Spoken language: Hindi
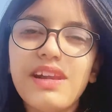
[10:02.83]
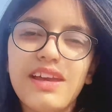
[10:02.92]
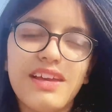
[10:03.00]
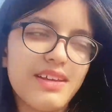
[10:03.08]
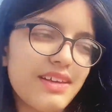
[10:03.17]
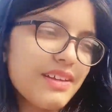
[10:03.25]
ने
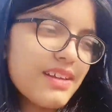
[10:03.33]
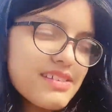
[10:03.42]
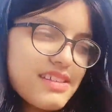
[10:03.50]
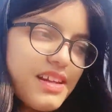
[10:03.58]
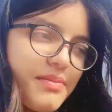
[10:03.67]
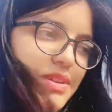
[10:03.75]

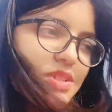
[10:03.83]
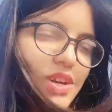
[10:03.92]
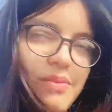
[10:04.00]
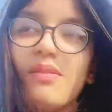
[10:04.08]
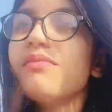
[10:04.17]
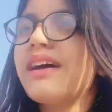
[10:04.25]
किसी ने अपनी
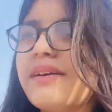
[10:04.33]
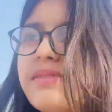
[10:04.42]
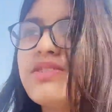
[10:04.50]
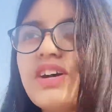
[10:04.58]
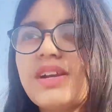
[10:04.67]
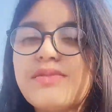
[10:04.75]
छोटा मम्मा ने भी
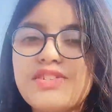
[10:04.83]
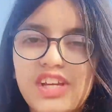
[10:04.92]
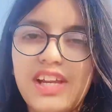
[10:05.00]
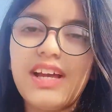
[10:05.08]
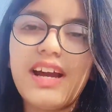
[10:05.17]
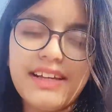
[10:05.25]
जो है ना
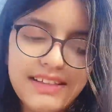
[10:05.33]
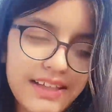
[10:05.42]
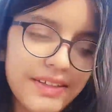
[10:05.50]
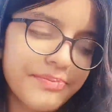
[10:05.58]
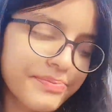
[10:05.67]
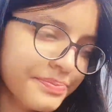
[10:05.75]
मशीन लगाई थी
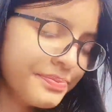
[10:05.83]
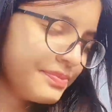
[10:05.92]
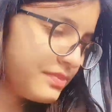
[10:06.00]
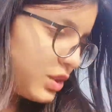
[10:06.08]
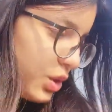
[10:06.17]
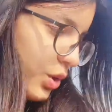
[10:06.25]

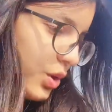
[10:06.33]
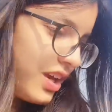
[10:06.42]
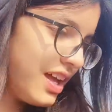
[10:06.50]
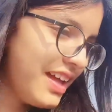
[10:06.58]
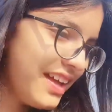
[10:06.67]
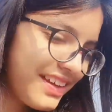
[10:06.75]
तो
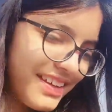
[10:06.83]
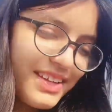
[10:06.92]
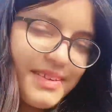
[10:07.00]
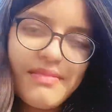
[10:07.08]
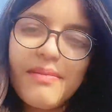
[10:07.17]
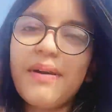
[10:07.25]

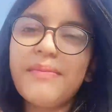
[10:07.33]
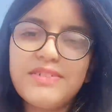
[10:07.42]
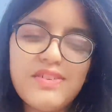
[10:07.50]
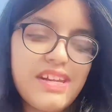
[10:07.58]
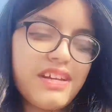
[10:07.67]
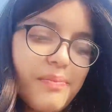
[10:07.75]
मम्मा भी
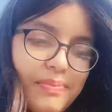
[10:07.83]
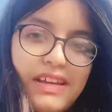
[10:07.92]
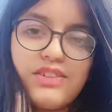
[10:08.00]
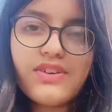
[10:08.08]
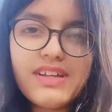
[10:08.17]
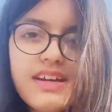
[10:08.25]
जो है ना कपड़े
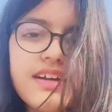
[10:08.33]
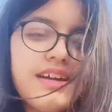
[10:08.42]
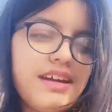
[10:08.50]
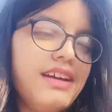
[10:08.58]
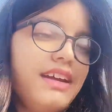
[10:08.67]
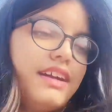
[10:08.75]
जो है ना
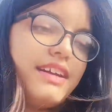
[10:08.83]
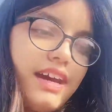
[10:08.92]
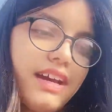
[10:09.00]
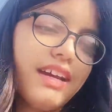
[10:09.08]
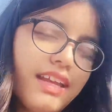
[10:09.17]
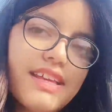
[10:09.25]

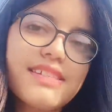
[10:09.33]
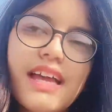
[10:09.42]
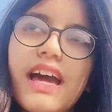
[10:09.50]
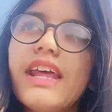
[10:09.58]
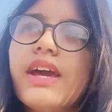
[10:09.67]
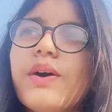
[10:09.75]
रख रही है
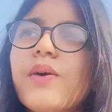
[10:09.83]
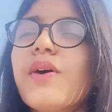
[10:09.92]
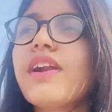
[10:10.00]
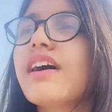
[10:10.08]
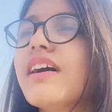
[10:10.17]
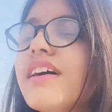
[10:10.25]
सारे
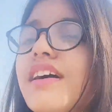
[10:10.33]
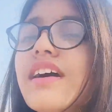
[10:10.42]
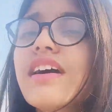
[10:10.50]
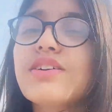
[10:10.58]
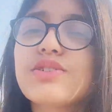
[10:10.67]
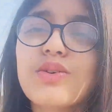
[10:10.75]
और
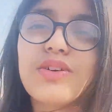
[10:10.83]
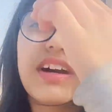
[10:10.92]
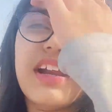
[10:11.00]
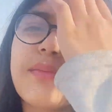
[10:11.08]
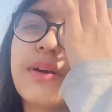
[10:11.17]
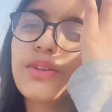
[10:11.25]

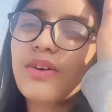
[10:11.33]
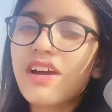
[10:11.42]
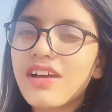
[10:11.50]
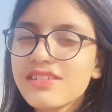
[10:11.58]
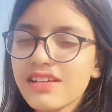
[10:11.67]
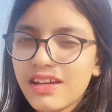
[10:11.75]
शुक्र है भाई
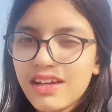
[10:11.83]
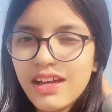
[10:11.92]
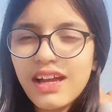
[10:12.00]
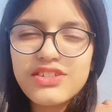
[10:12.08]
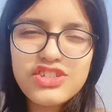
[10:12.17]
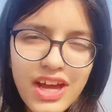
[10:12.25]
थोड़ा सा
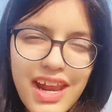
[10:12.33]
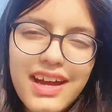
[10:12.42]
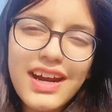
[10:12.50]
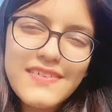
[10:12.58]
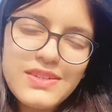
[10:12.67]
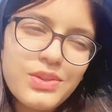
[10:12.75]
अच्छा लग
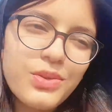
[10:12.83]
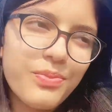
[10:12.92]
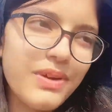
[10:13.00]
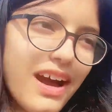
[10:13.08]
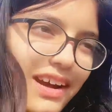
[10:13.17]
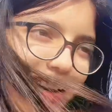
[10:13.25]
रहा है ऐसे धूप
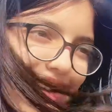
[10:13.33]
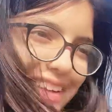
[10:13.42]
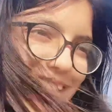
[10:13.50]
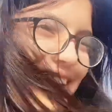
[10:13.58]
में आकर